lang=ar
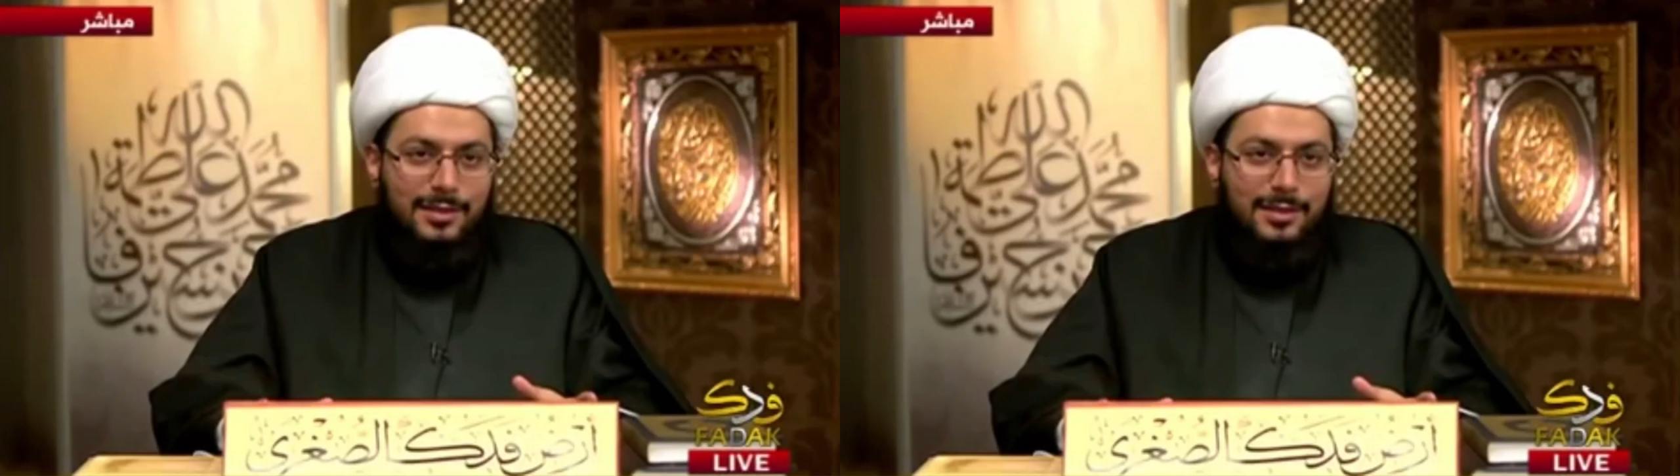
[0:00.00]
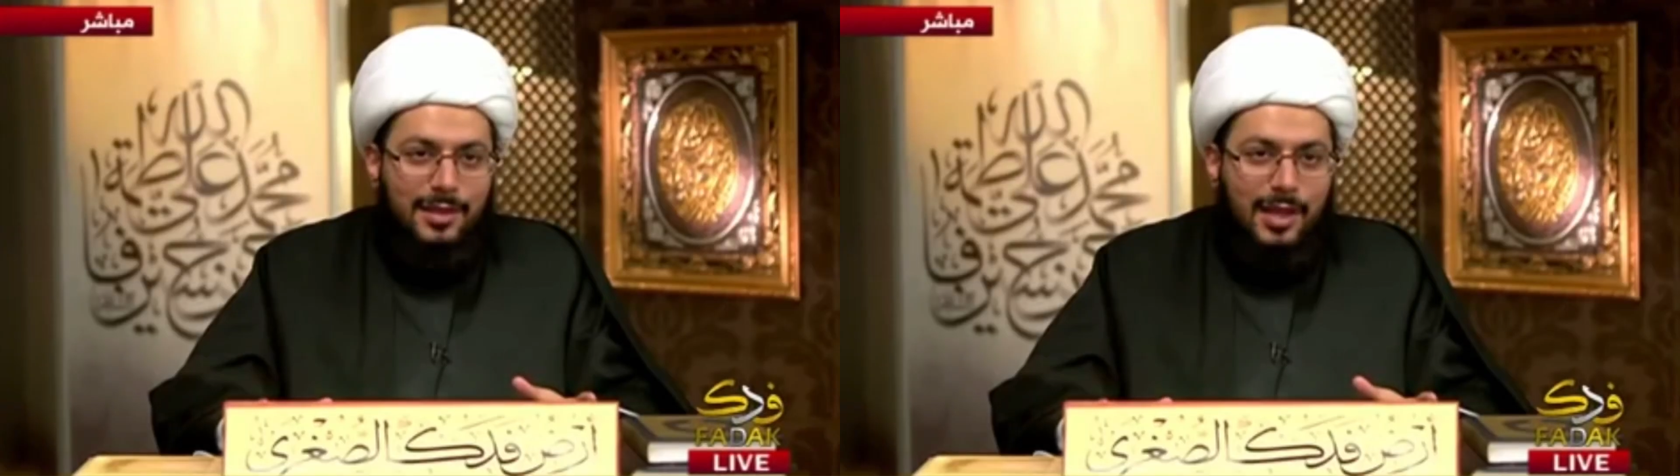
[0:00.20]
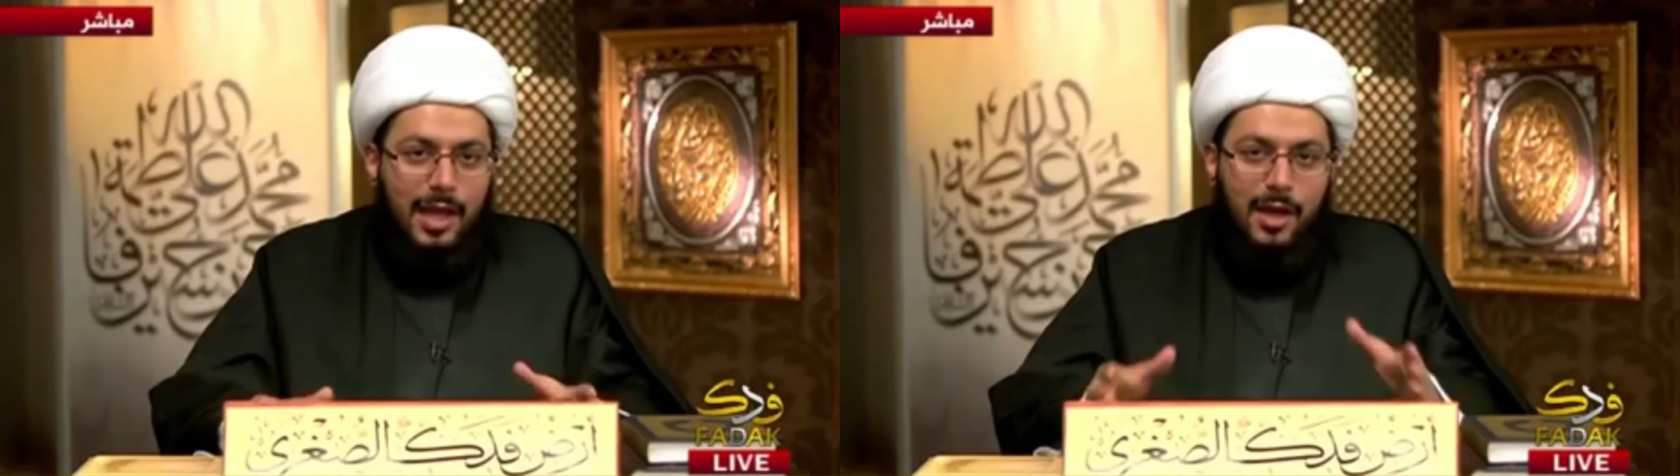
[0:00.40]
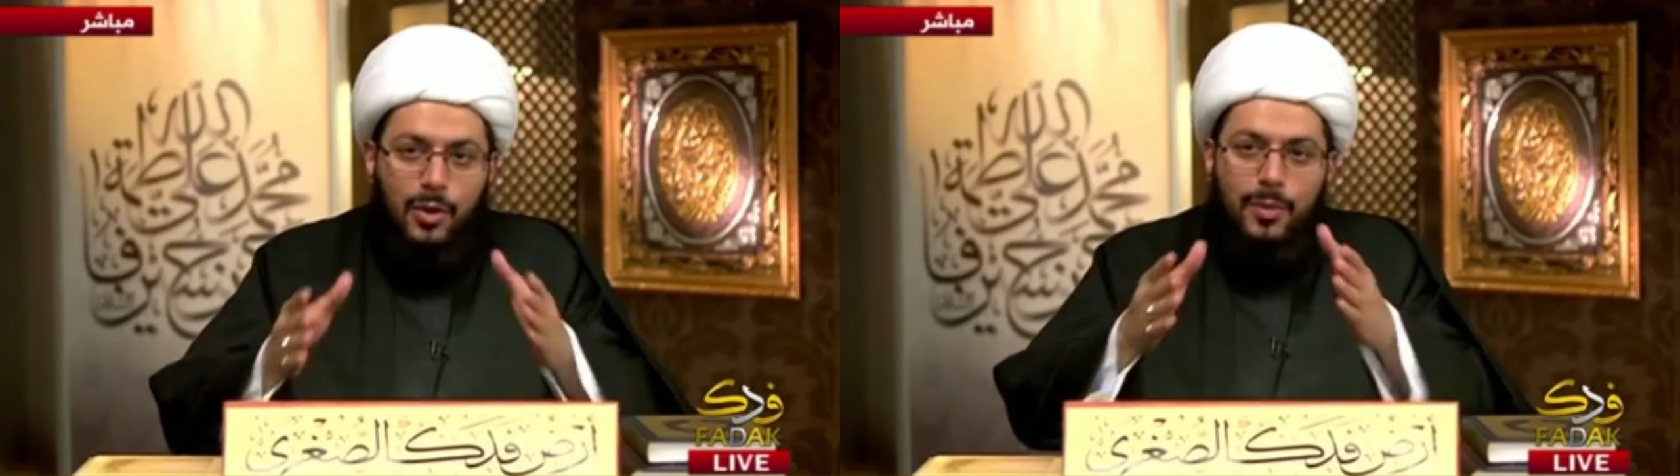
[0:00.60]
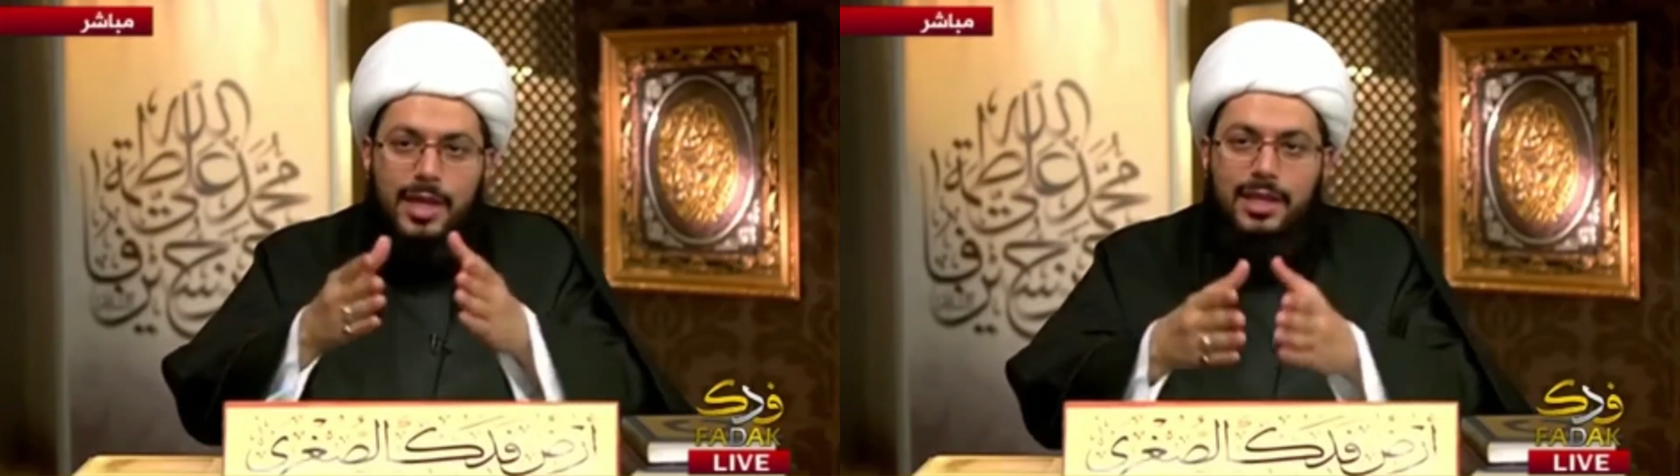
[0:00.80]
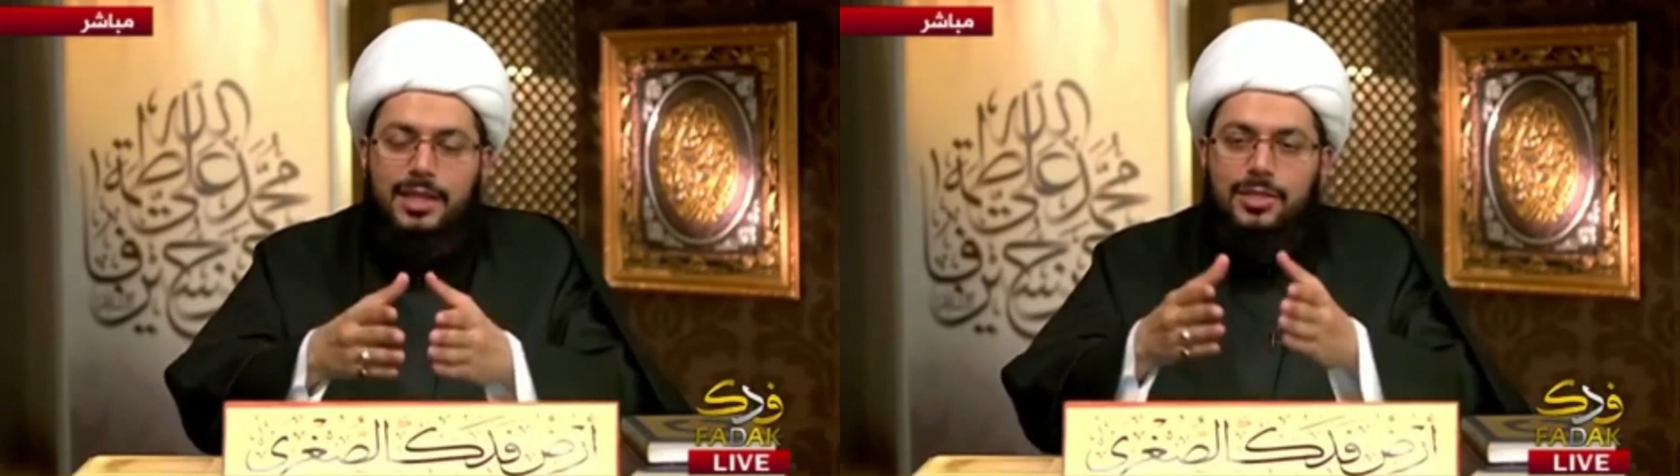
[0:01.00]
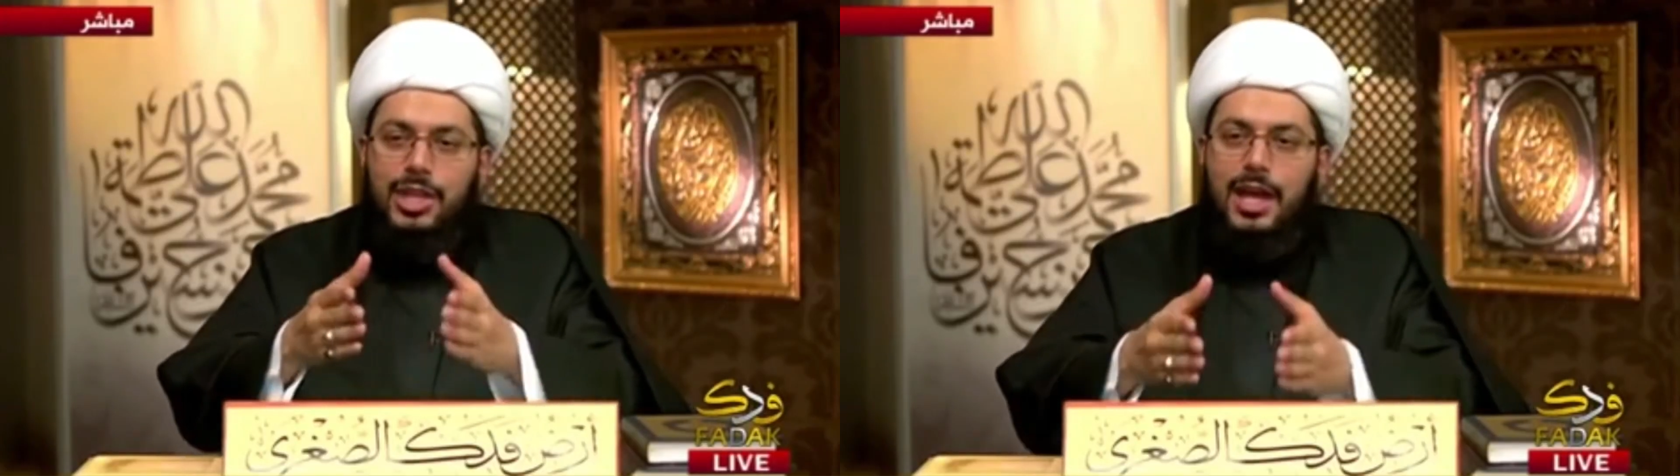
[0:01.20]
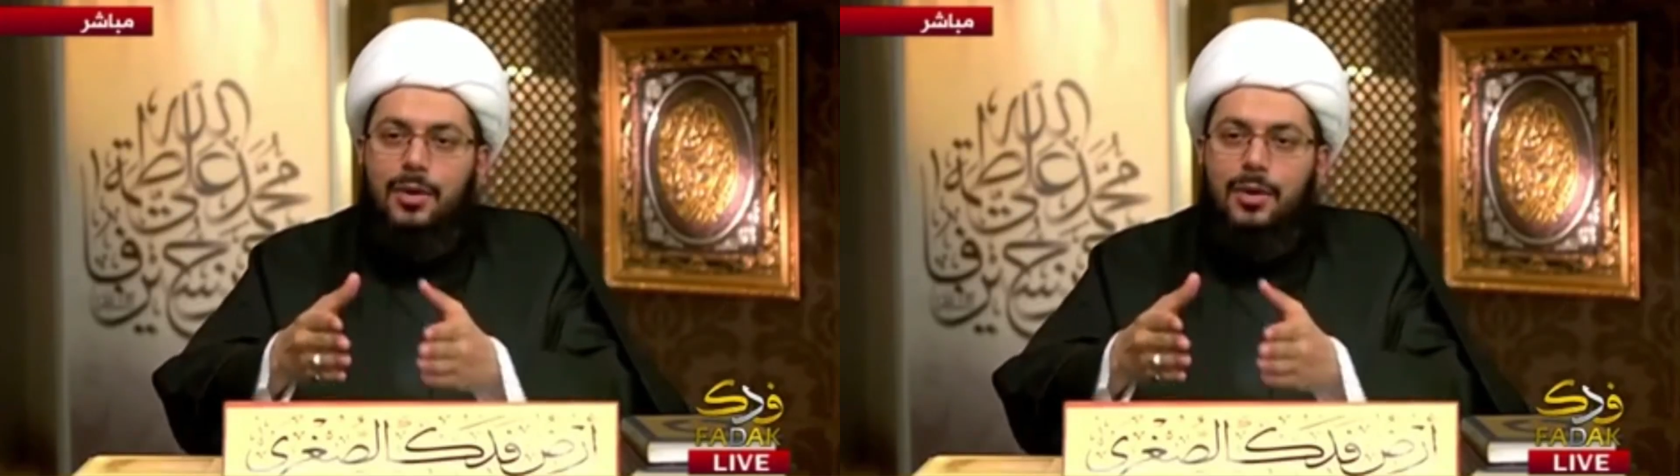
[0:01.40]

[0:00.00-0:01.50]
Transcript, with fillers: خميني جاء